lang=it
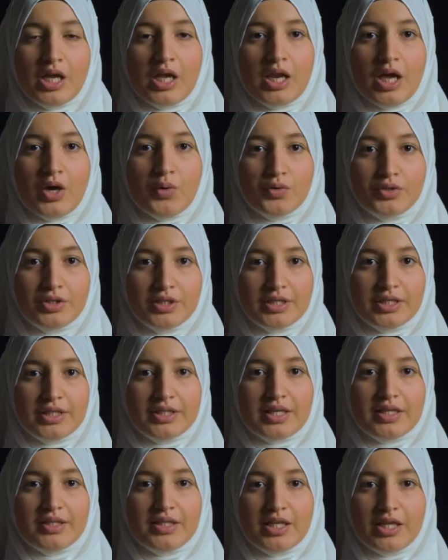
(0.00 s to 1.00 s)
La
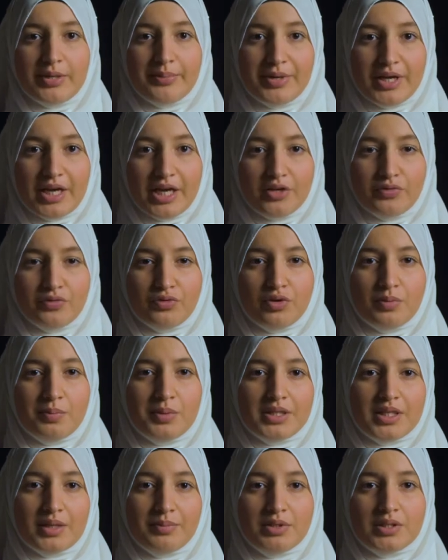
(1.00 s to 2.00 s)
quotidianità degli ebrei fu
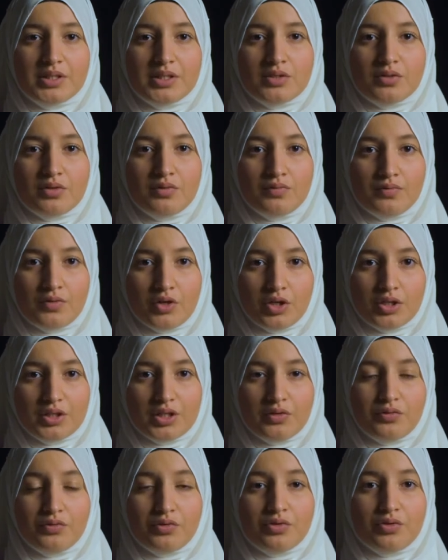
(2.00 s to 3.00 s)
completamente
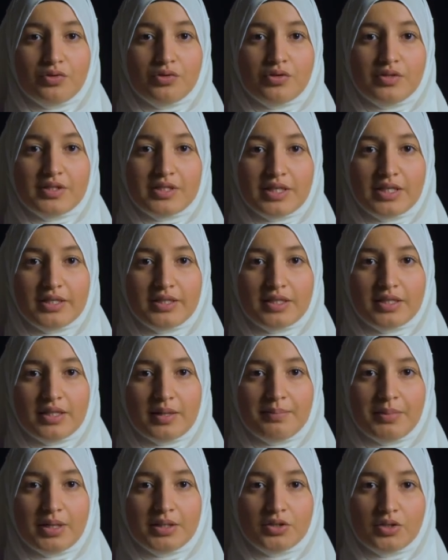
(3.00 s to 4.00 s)
sconvolta, furono costretti ad
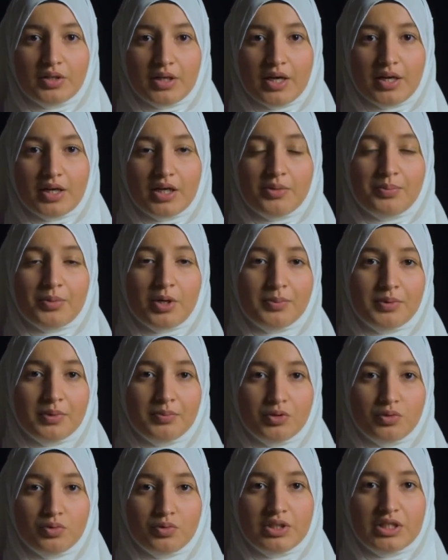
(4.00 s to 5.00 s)
abbandonare le proprie
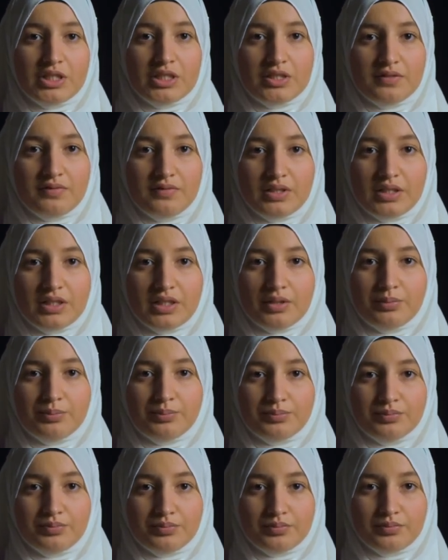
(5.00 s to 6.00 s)
abitudini di
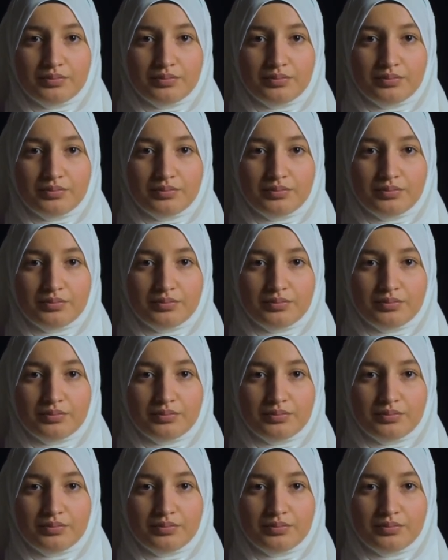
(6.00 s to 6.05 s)
vita.